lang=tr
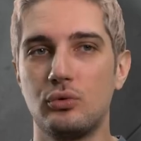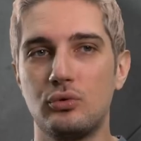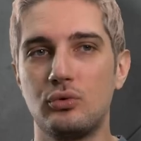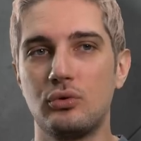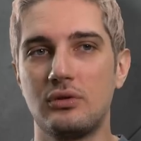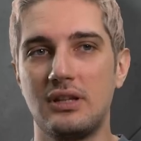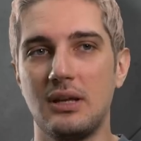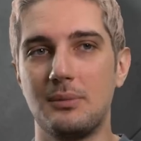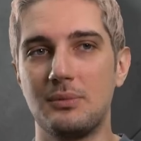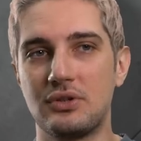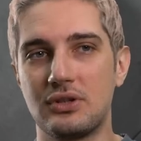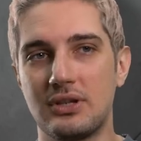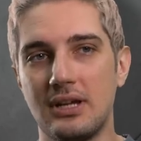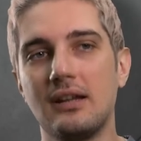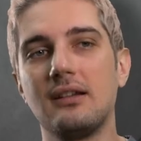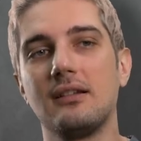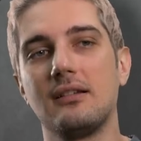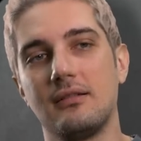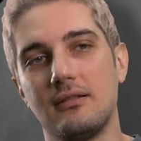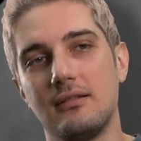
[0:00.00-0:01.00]
düzlük
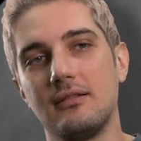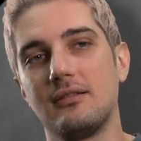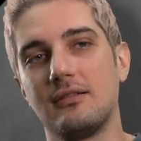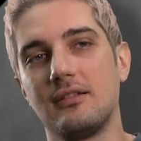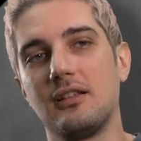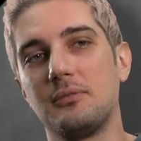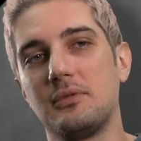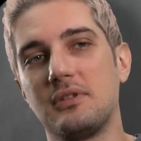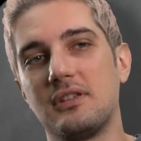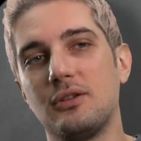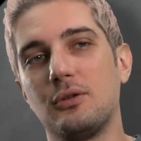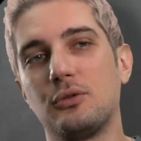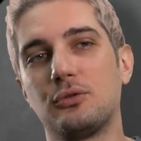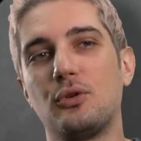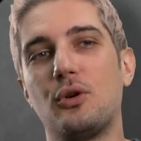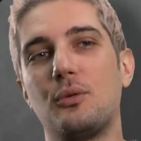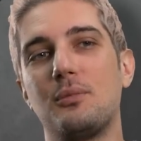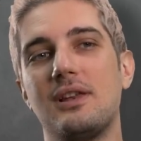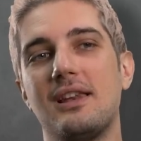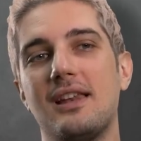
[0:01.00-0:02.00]
demişken tabii ki
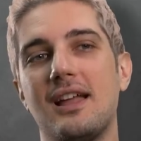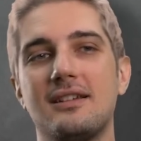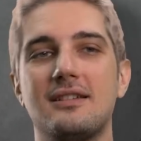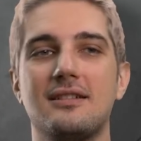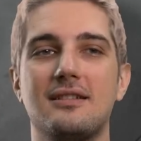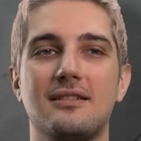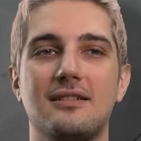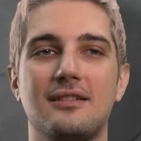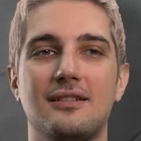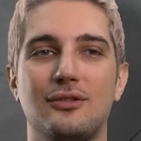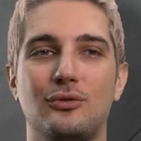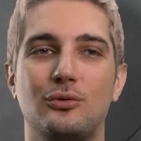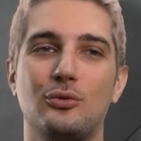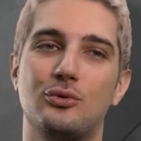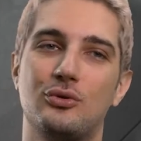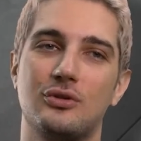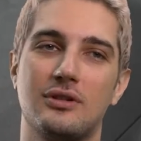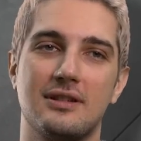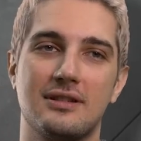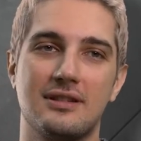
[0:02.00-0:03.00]
otomobiller e,
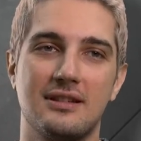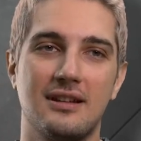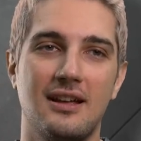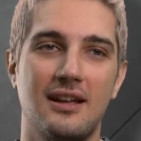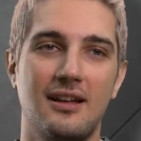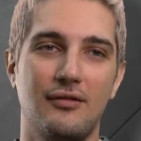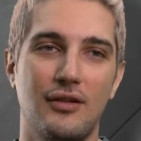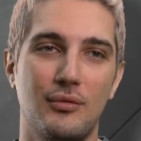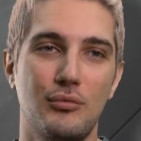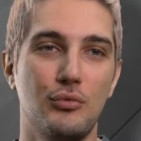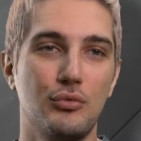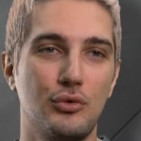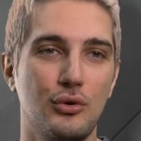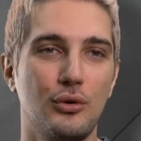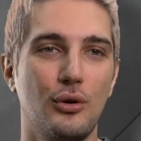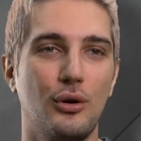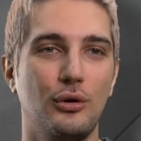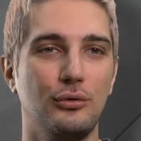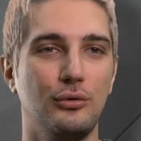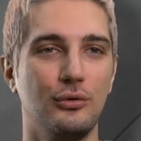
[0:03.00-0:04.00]
düzlük hızına ve
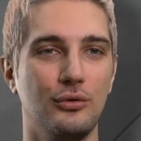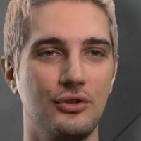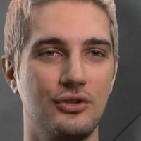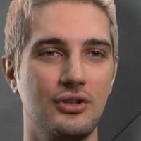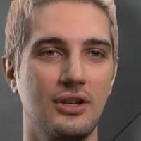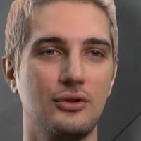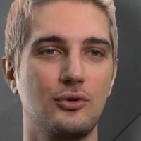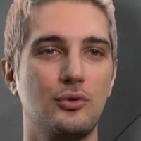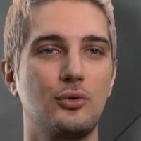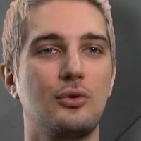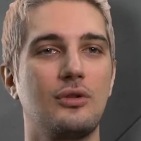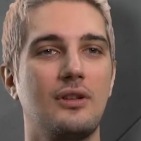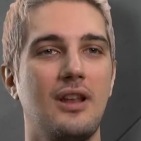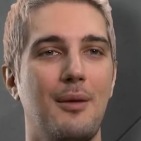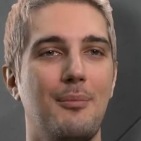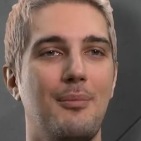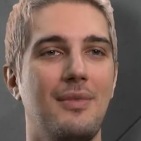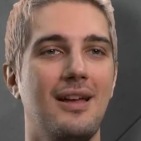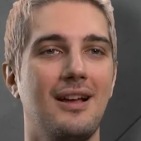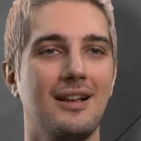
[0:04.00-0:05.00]
mümkün olduğunca
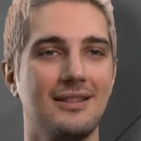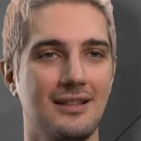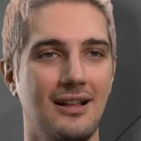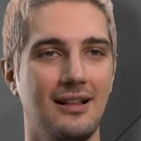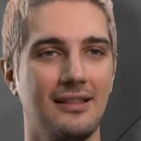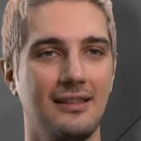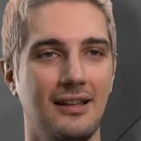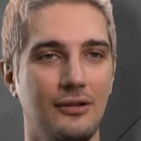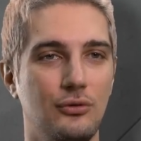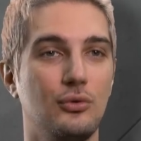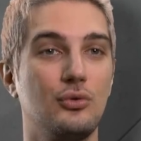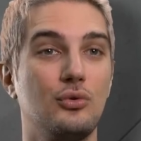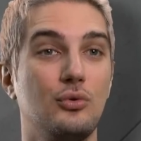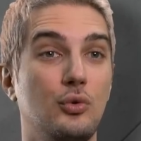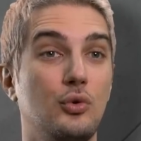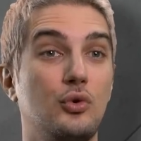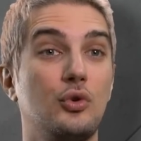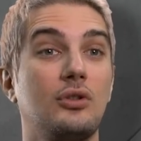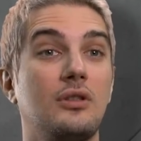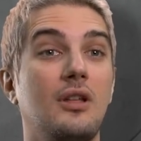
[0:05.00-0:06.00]
sürüklenmeyi azaltan yük,
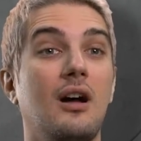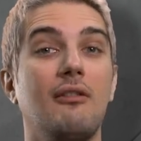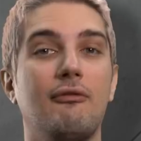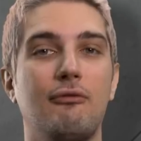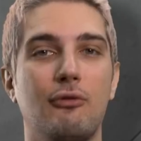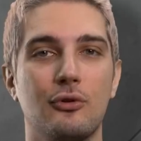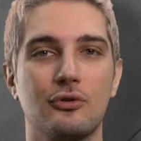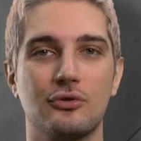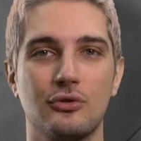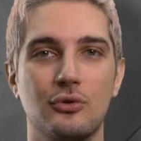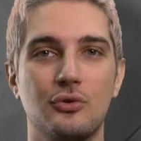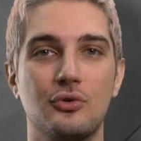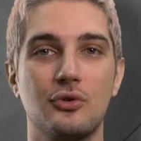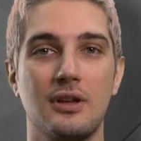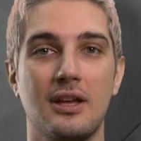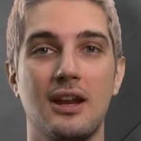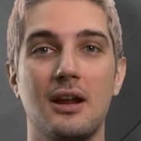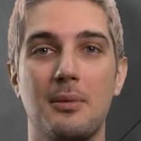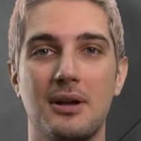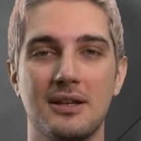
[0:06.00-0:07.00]
düşük downforce'lu, düşük
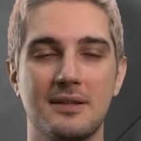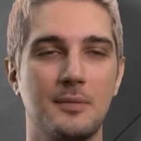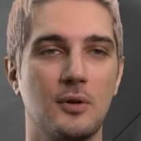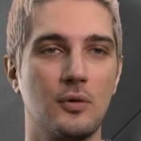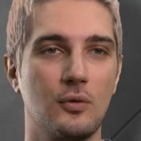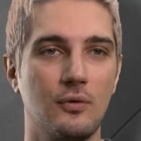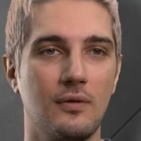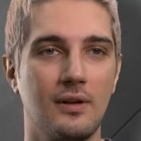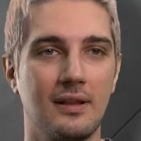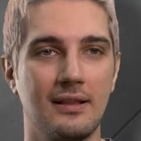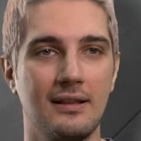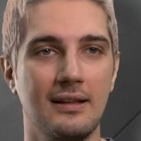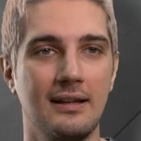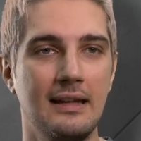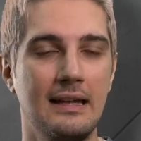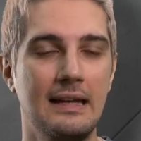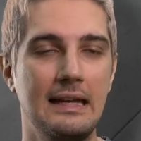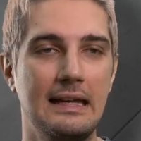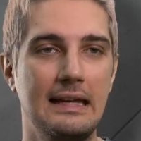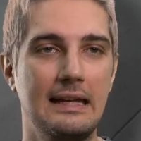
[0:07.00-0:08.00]
yere basma kuvvetli
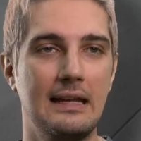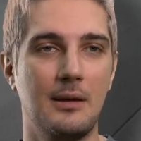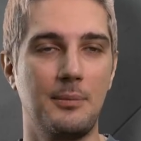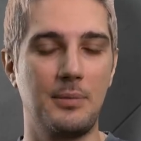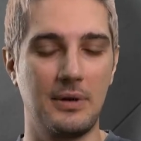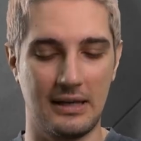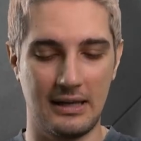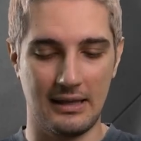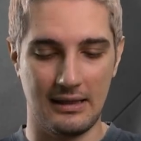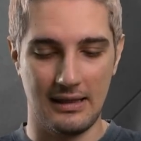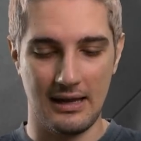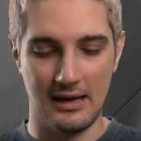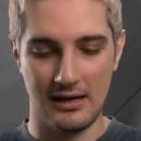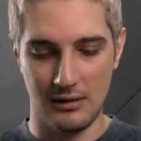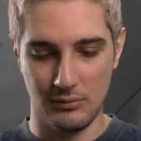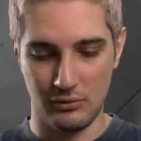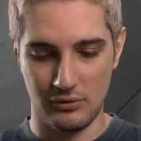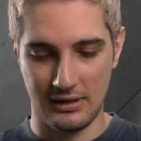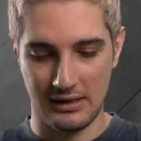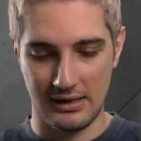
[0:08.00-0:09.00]
e,
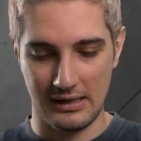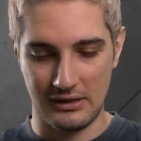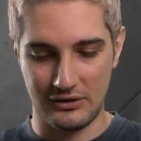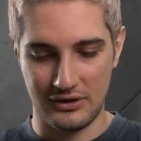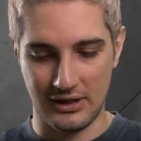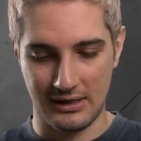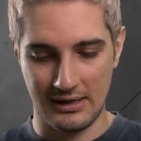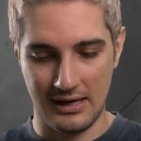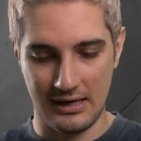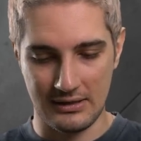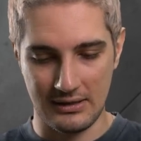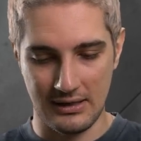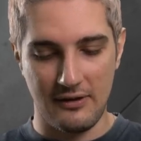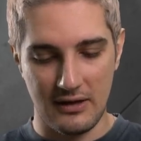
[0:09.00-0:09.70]
paketlerle buraya gelecekler.